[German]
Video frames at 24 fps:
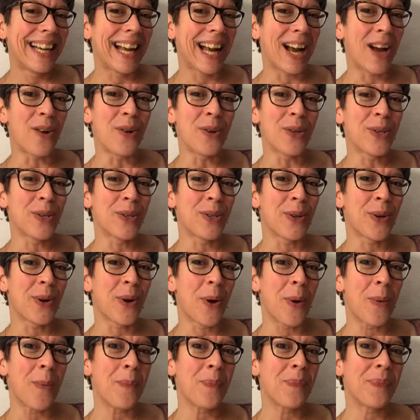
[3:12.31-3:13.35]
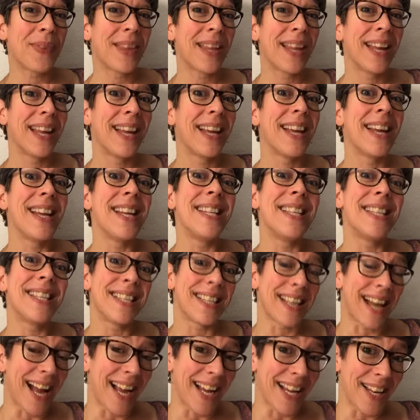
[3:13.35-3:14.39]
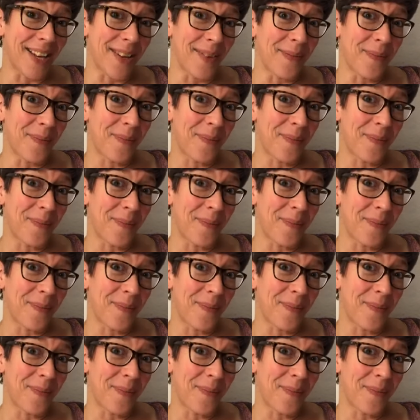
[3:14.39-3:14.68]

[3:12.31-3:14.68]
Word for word: rauszukommen ins Sein